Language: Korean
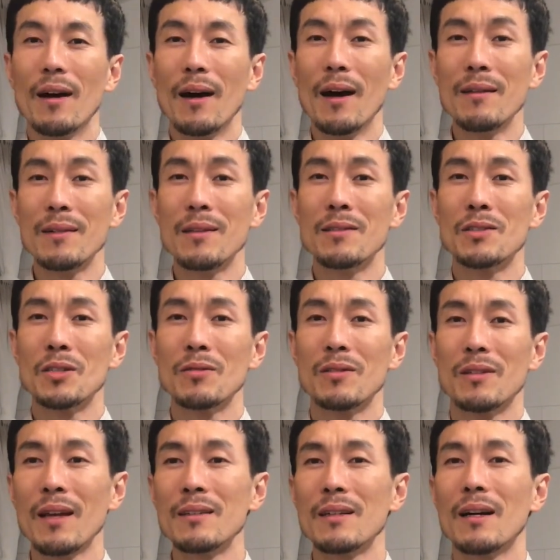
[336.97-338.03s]
한때는
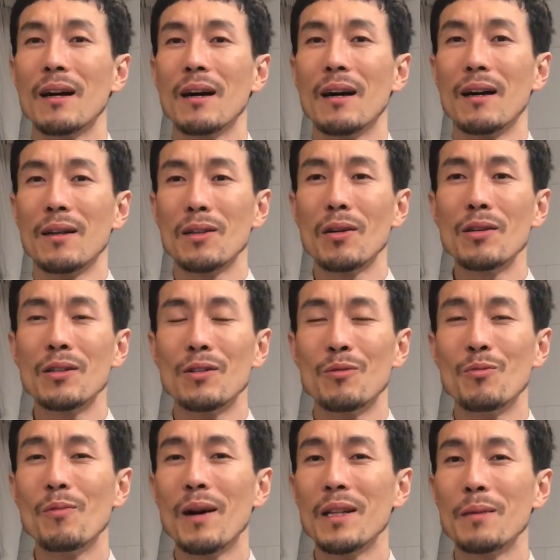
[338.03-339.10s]
저는 생자가 털이
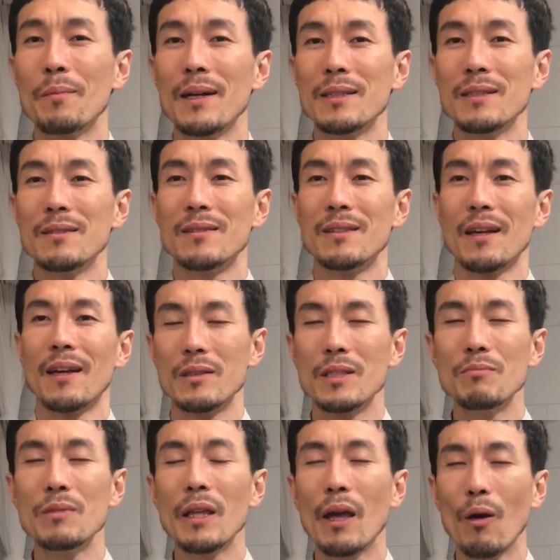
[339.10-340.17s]
너무 많이 빠지는데
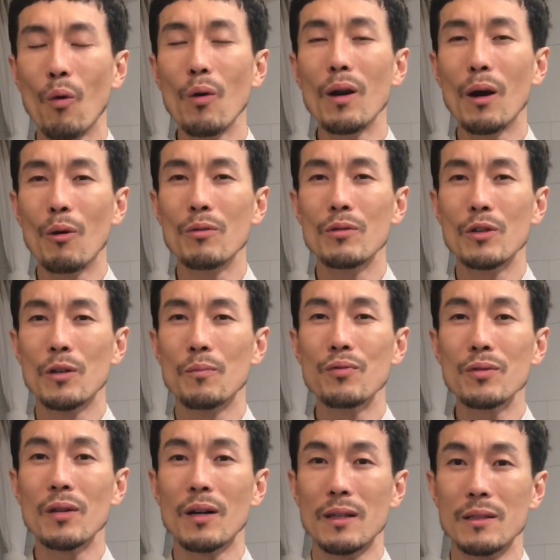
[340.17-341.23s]
침대에 올라오는
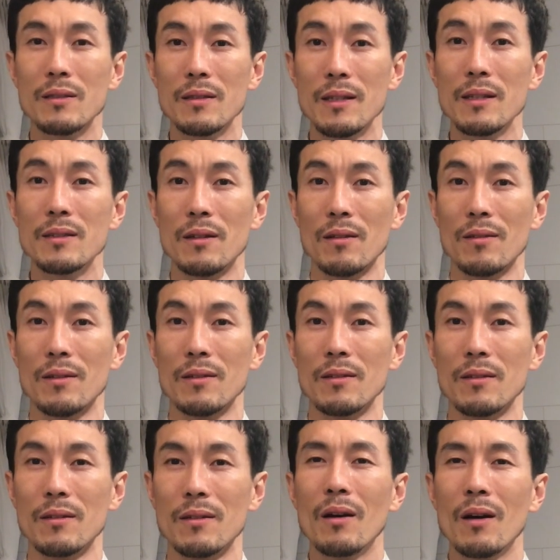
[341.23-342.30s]
것부터가
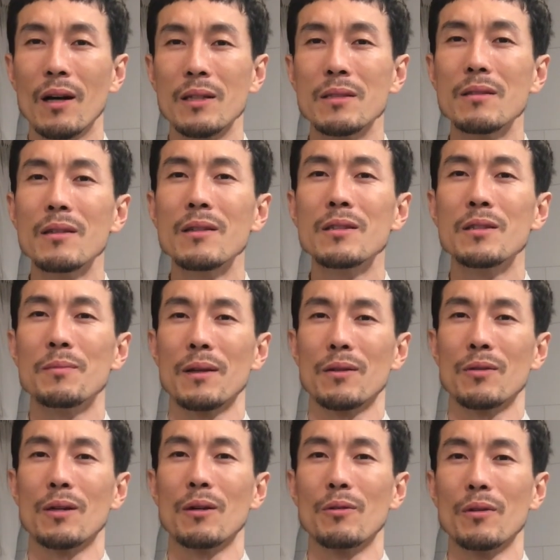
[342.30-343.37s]
스트레스였거든요. 아 스트레스
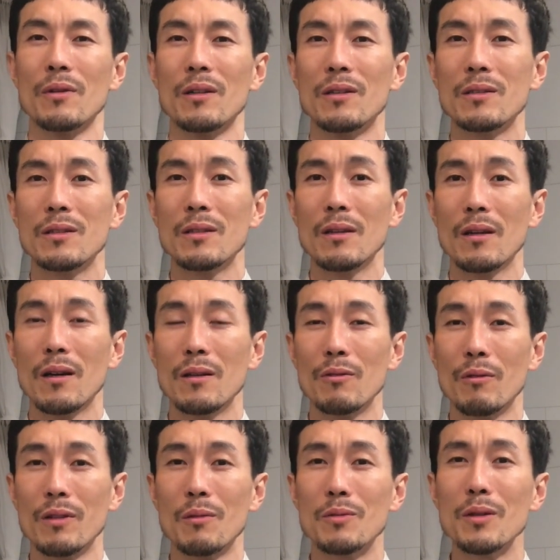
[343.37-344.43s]
받더라고요.
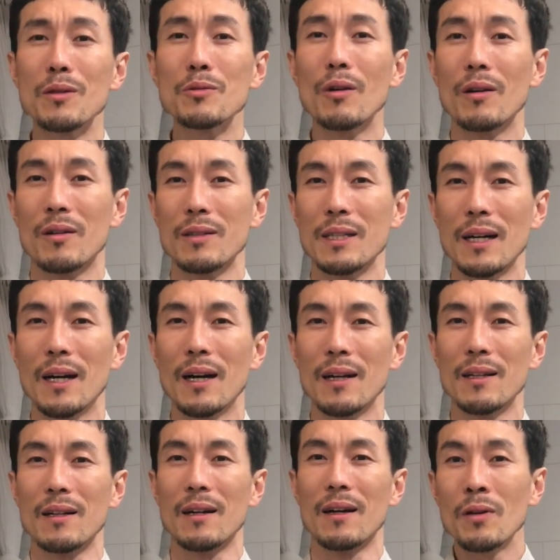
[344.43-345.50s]
왜냐면 청소할 걸
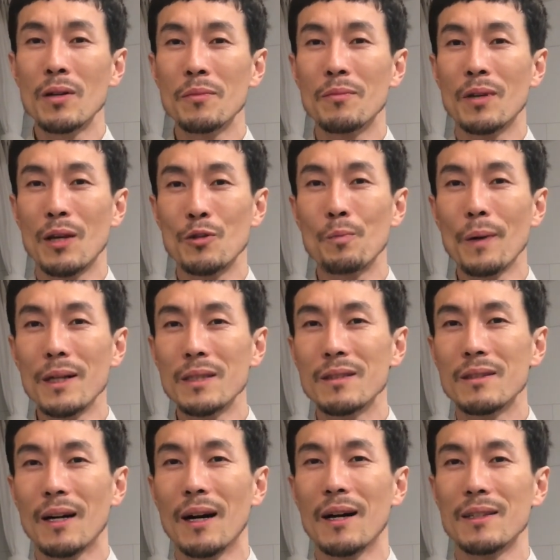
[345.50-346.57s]
생각하니까 털이 계속
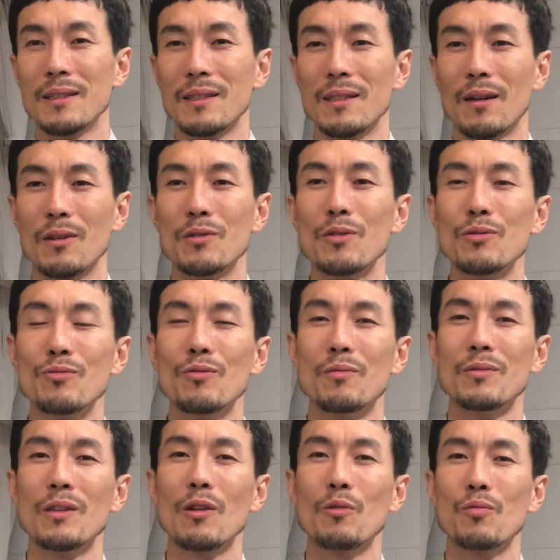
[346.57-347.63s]
빠지는 강아지니까 어쩔 수
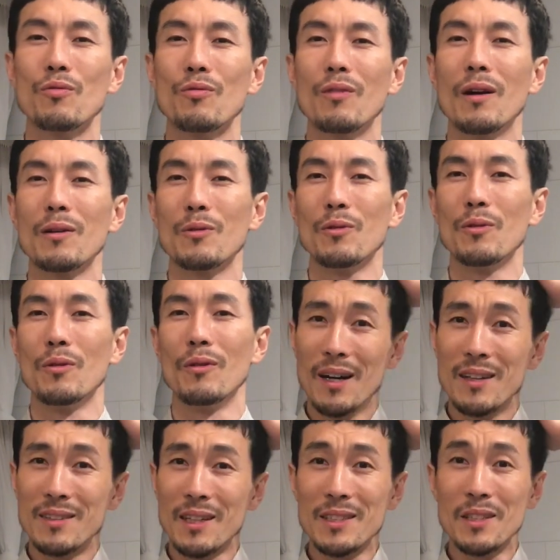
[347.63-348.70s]
없는데도 불구하고
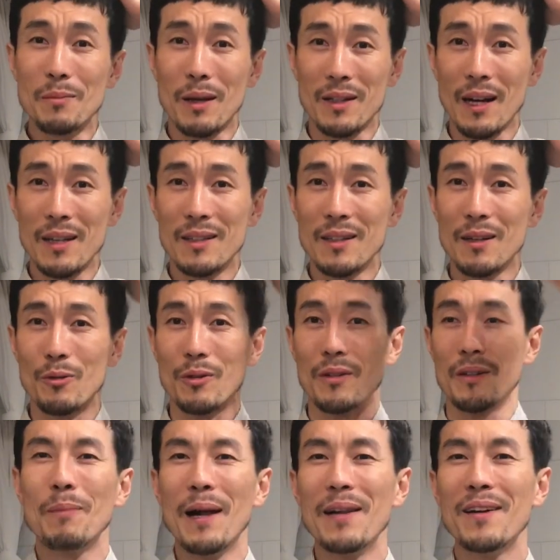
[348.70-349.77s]
짜증이 막
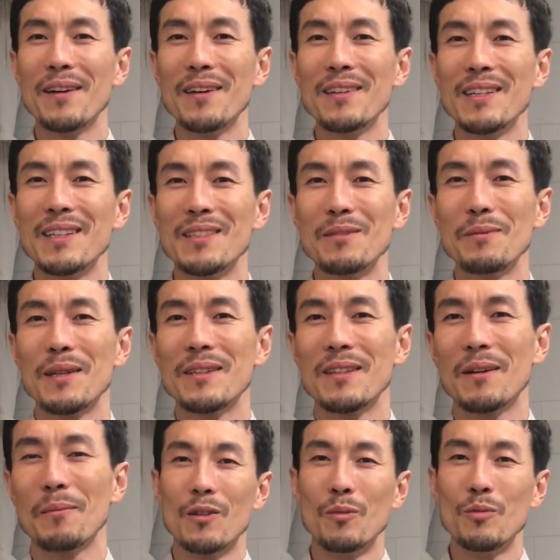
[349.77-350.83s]
나더라고요 반려견이
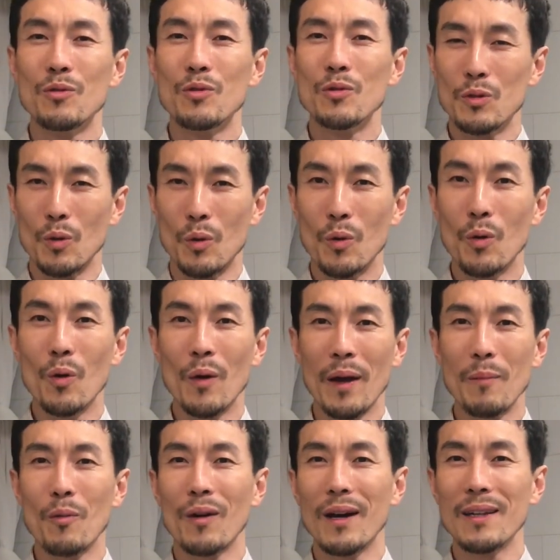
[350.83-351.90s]
있으면서 너무 좋고
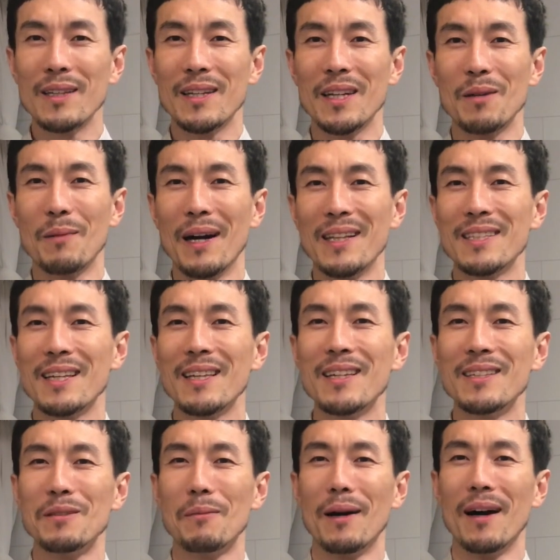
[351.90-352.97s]
행복한 일이 많이
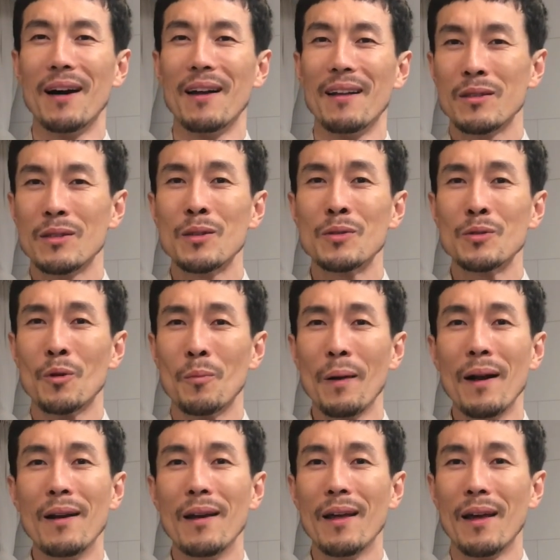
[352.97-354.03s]
생기지만 청소,
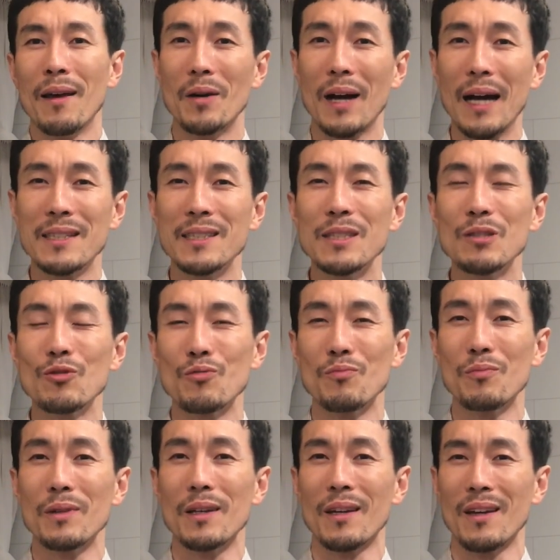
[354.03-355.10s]
빨래, 간식
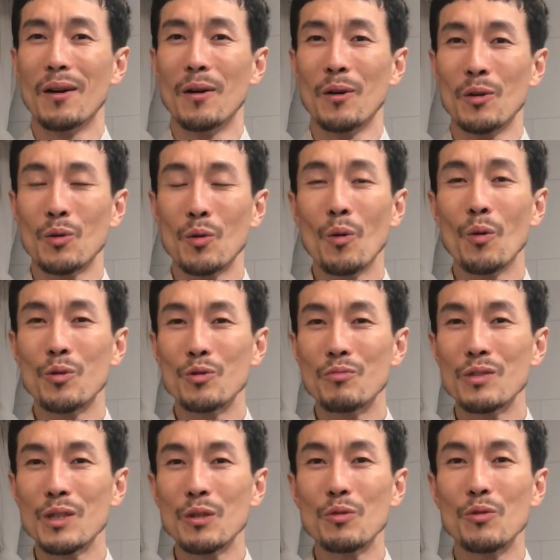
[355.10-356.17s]
준비, 어, 똥
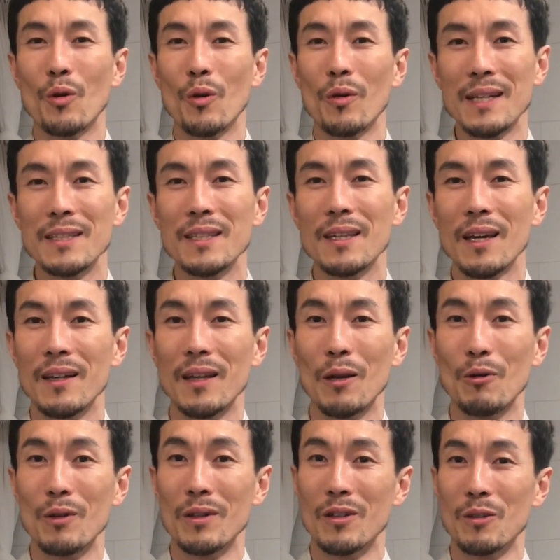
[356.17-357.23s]
오줌 치우고 산책해야
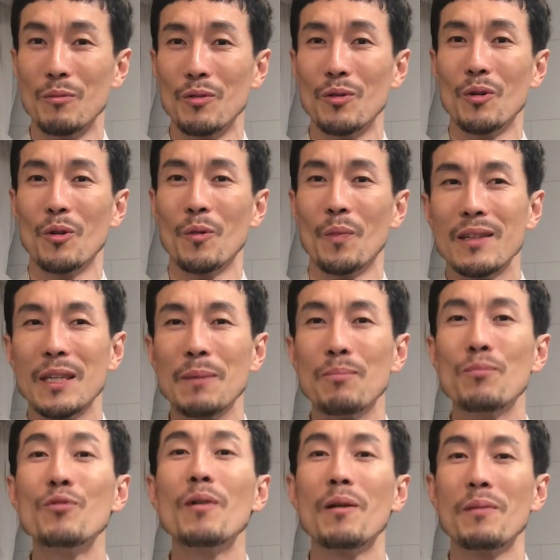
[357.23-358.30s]
되고 이런 건 물론
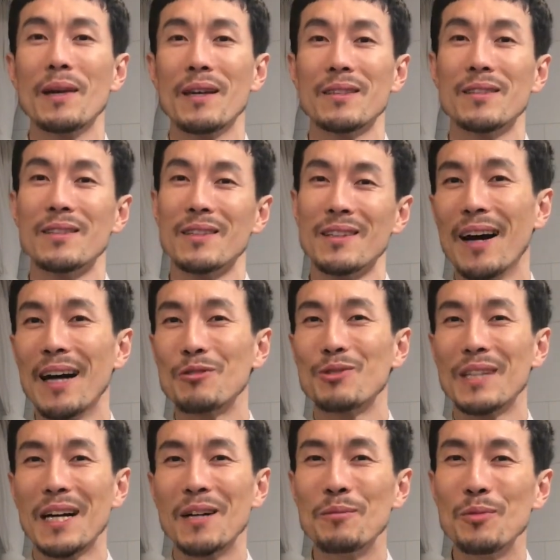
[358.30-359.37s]
기쁨에 비해서는 아주
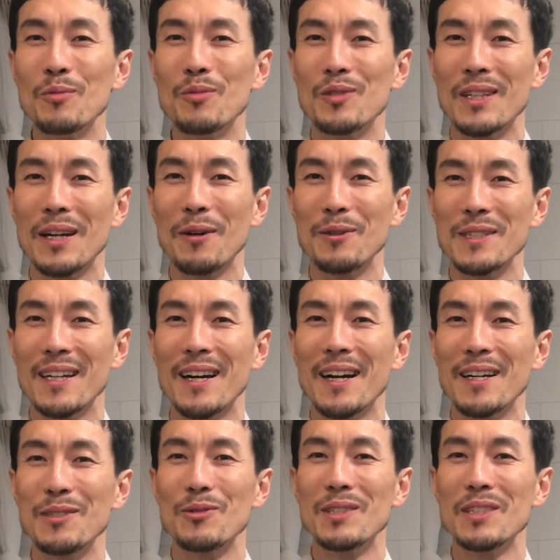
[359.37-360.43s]
작은 부분이라고
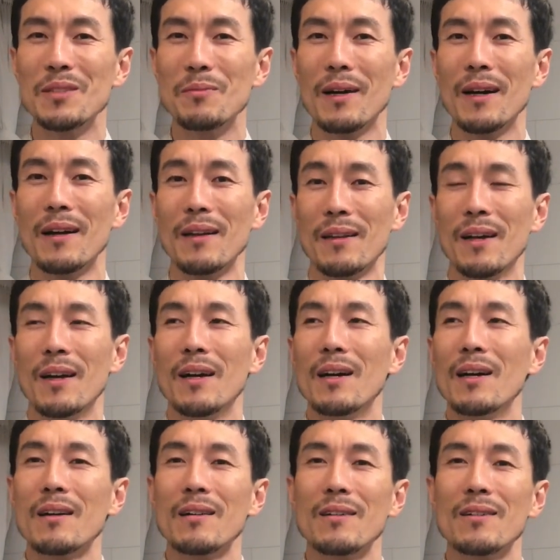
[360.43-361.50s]
생각할 수 있지만
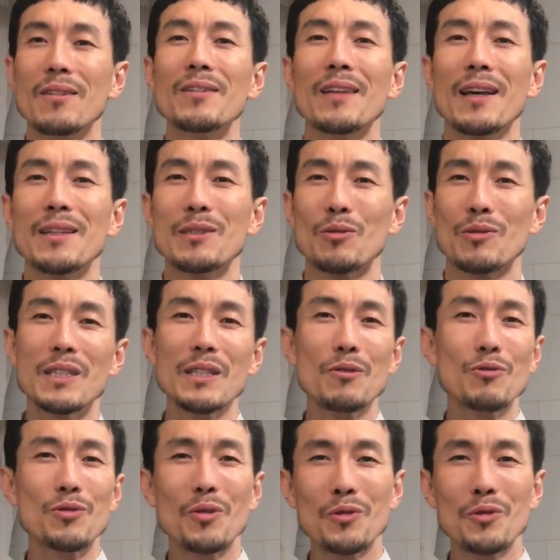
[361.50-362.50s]
그거 내에서도 친구